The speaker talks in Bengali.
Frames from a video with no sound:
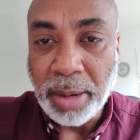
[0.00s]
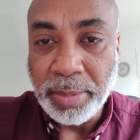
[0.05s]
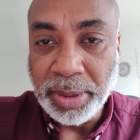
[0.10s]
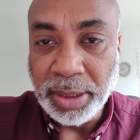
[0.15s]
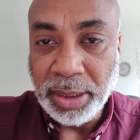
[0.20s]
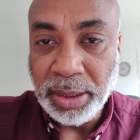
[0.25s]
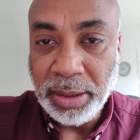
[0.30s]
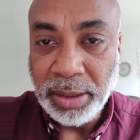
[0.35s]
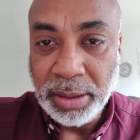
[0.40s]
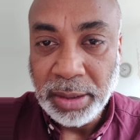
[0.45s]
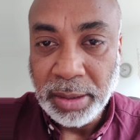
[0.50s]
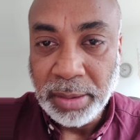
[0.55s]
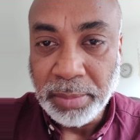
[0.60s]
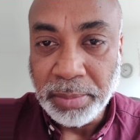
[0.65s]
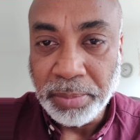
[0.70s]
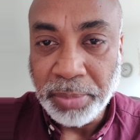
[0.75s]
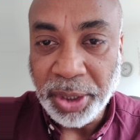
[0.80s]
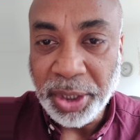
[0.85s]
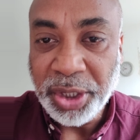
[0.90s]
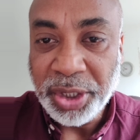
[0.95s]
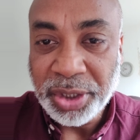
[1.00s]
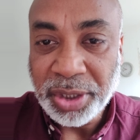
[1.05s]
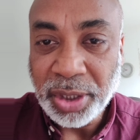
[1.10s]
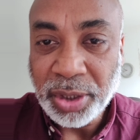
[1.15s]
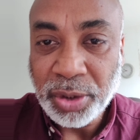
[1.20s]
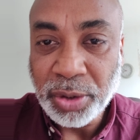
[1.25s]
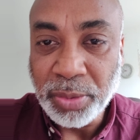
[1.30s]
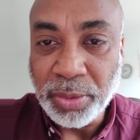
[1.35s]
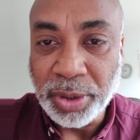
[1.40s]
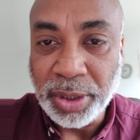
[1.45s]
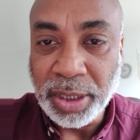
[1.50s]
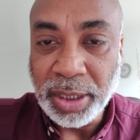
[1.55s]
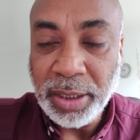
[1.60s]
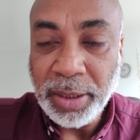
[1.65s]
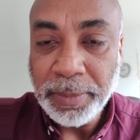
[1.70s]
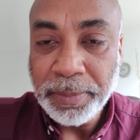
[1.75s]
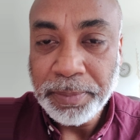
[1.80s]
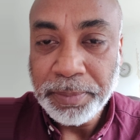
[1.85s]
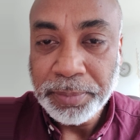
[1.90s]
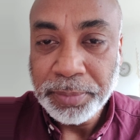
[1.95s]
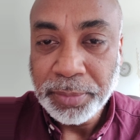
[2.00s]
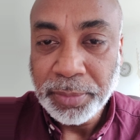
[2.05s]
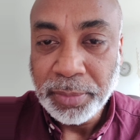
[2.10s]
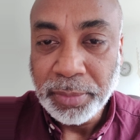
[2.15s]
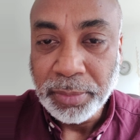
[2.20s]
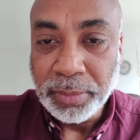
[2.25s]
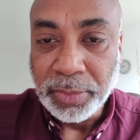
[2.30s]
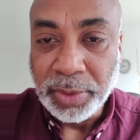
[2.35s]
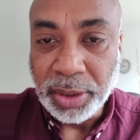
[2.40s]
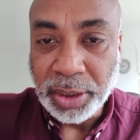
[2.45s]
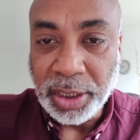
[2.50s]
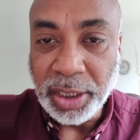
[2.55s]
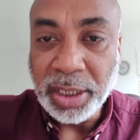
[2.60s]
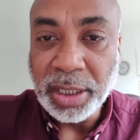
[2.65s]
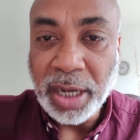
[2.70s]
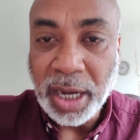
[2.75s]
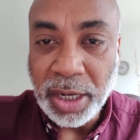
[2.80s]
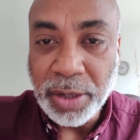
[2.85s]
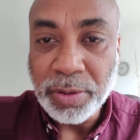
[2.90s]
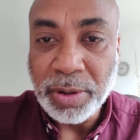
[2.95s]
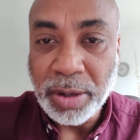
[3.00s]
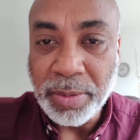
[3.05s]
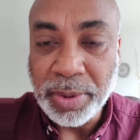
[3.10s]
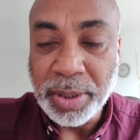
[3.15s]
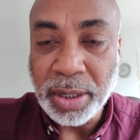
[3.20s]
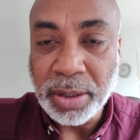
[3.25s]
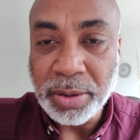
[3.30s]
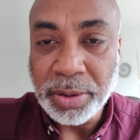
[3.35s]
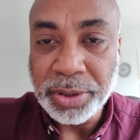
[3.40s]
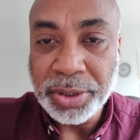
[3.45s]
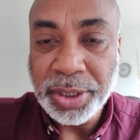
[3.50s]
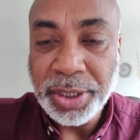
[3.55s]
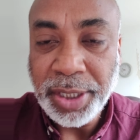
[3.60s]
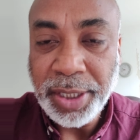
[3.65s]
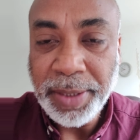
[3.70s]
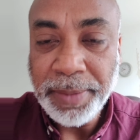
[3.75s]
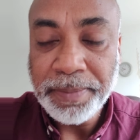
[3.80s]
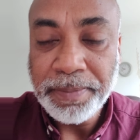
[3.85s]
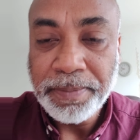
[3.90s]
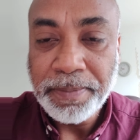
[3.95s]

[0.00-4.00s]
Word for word: আমি ব্যারিস্টার সুমনের দীর্ঘায়ু কামনা করছি